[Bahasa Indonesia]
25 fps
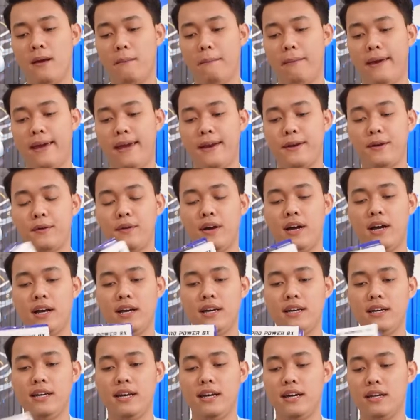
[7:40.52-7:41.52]
PE2
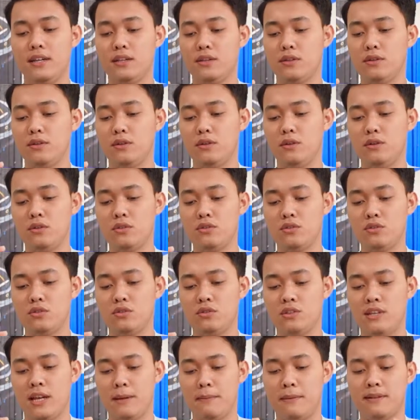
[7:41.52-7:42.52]
yaitu
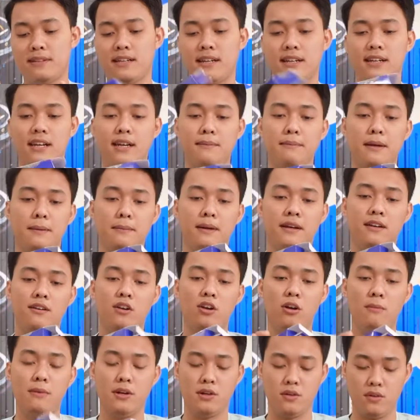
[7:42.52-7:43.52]
diameternya berapa
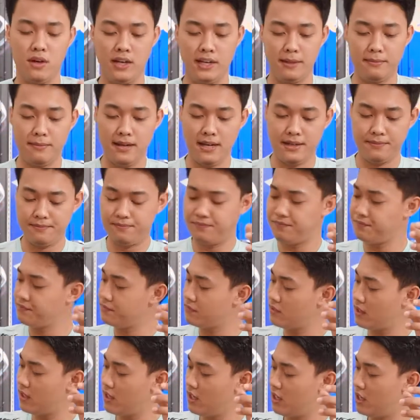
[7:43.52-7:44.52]
lima
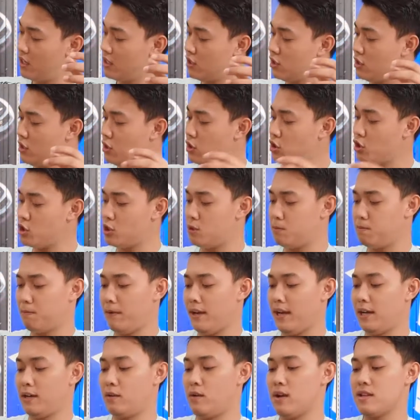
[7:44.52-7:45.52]
Terus
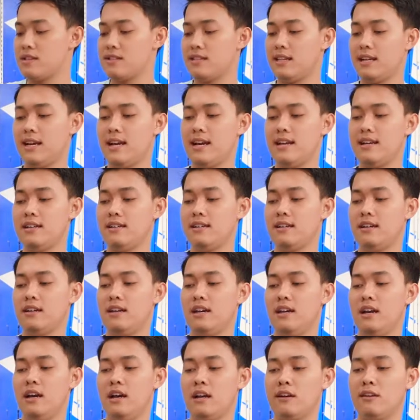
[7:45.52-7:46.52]
PE
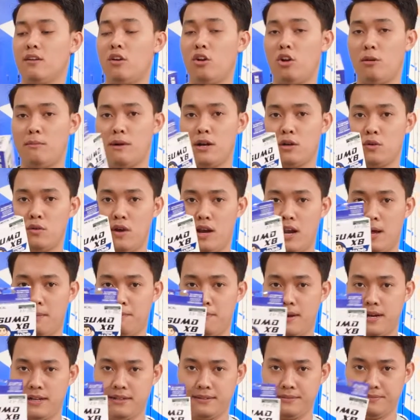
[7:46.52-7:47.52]
2,5
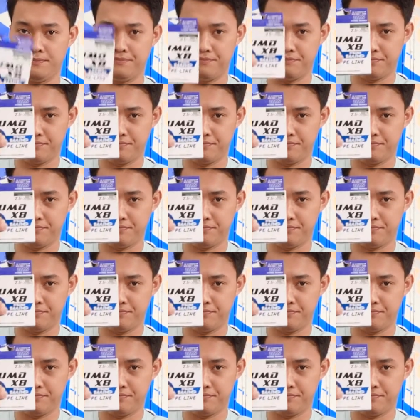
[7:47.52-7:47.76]
0,28.